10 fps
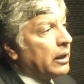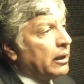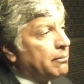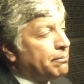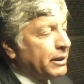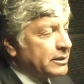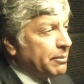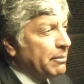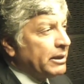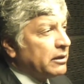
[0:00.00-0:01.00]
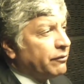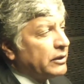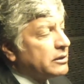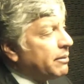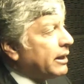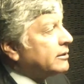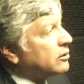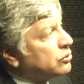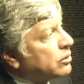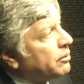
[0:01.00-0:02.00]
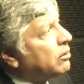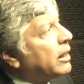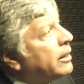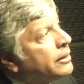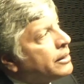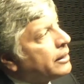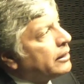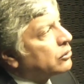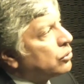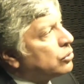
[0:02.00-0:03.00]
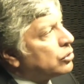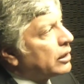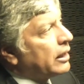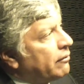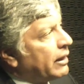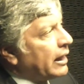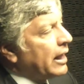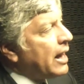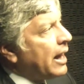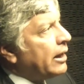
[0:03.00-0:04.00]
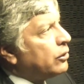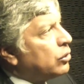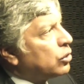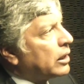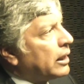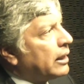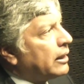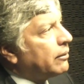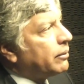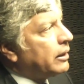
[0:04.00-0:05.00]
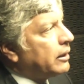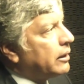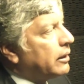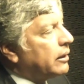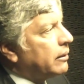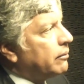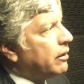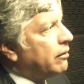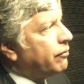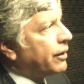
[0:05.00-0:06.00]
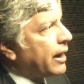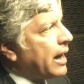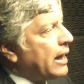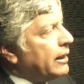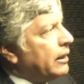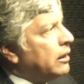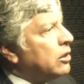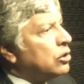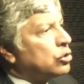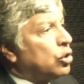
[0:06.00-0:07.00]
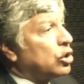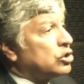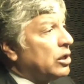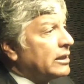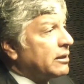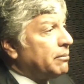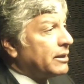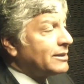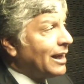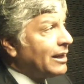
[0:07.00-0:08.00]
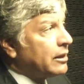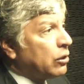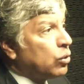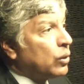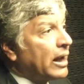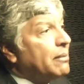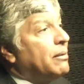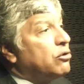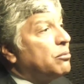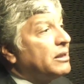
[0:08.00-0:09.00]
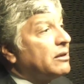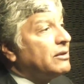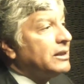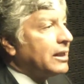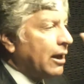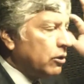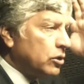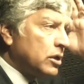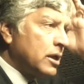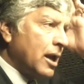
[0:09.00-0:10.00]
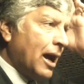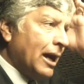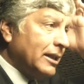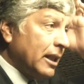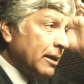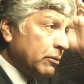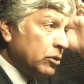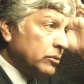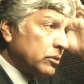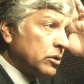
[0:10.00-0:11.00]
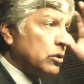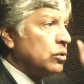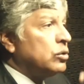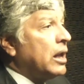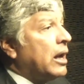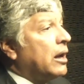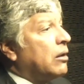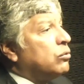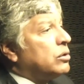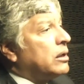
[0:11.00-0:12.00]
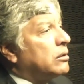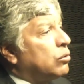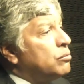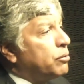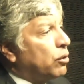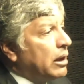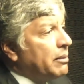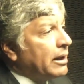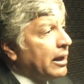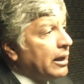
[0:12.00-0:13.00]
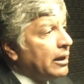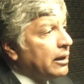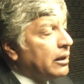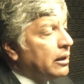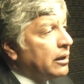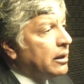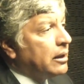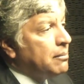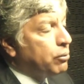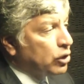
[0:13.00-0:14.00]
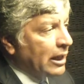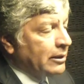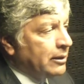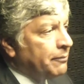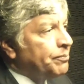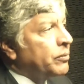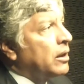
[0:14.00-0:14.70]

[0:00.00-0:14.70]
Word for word: eh, principalmente el fin de semana. si usted me habla eh, todo que es Baquedano, lo que es eh, eh, Ferrari, todo lo que son las transversales de los lugares mayormente visitados, ahí tenemos un, problema que es importante.